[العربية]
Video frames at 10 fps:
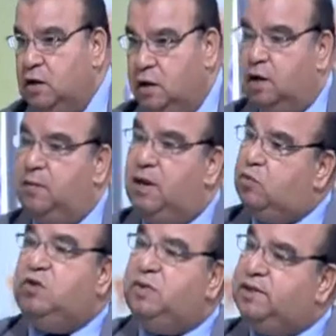انما
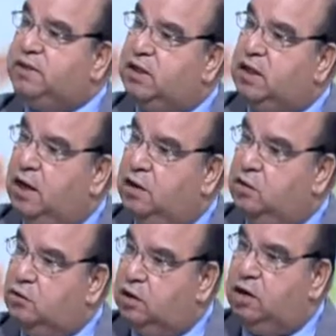لابد من الاستغناء
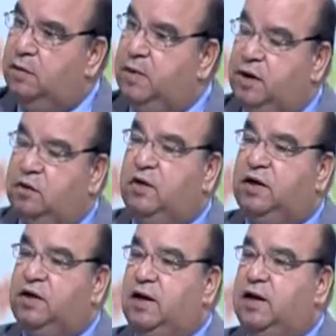عنه انما آه. انا
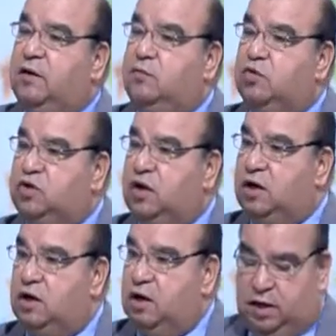دلوقتي انا
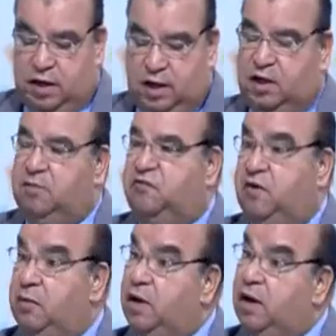مضطر لان انا اجيب
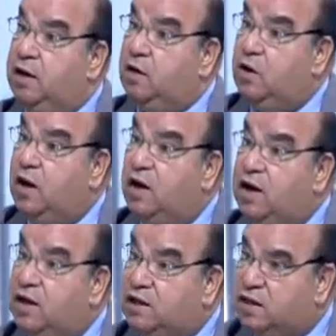الفحم لانه
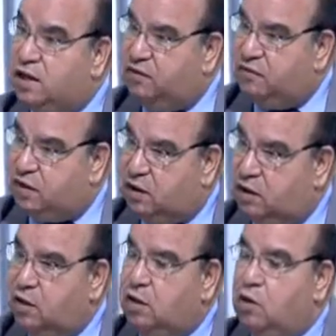اقل تكلفه
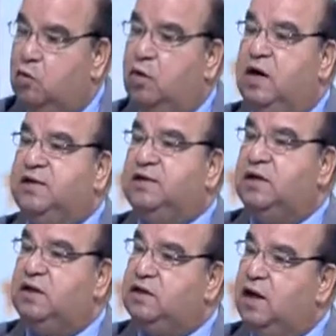طبعا.
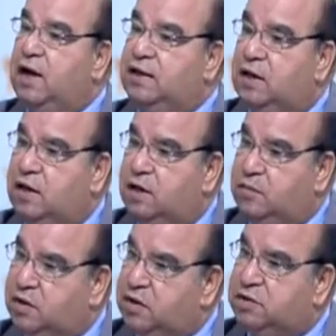واكثر اتاحه لي
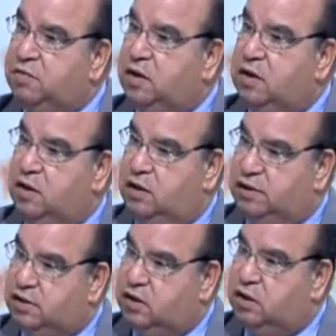بالنسبه
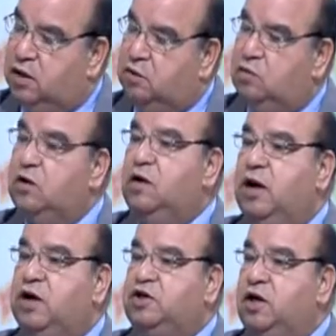لاستيراده
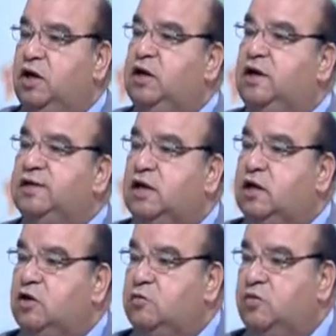عشان
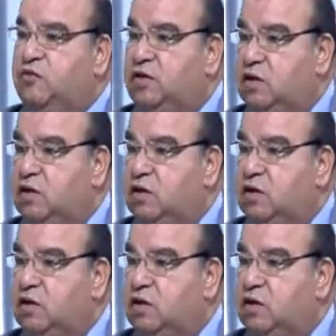استخدمه في